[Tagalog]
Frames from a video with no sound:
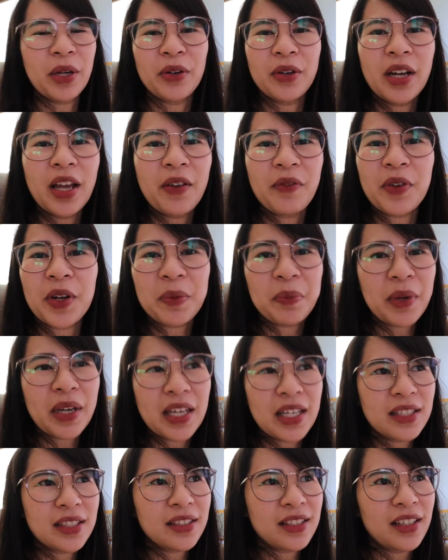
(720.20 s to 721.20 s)
Pero never pa
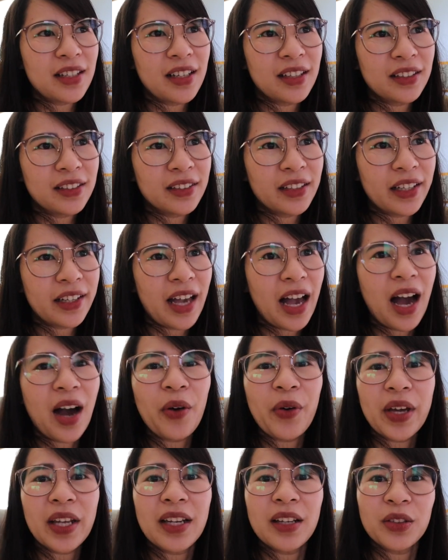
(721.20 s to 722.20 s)
yan silang
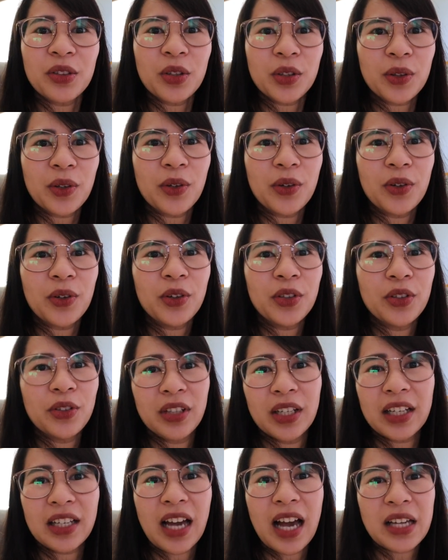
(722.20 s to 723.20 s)
nag-away ng totoo,
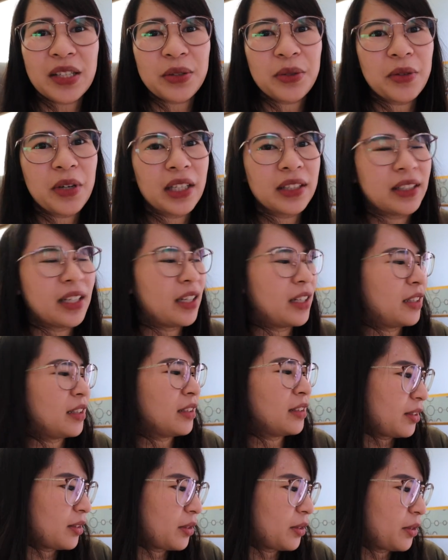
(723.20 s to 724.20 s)
yung
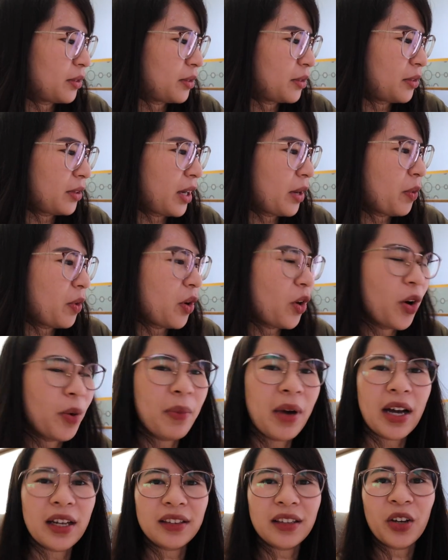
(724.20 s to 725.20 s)
nagkasugatan. So, ewan ko,
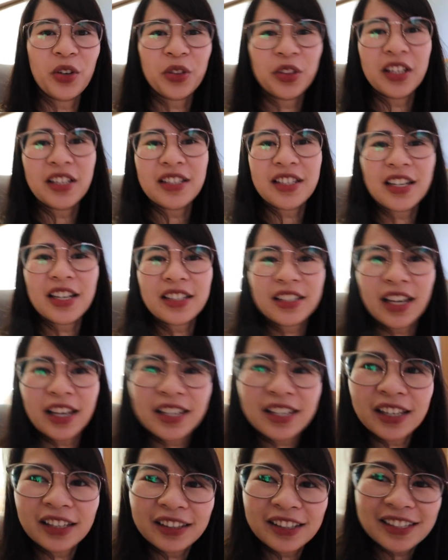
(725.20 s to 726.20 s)
baka takot din sila sa
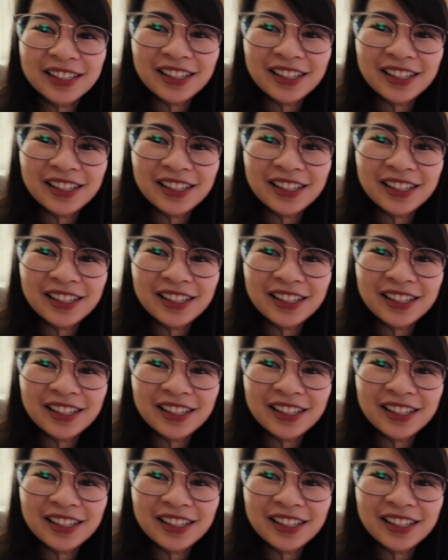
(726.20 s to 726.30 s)
isa't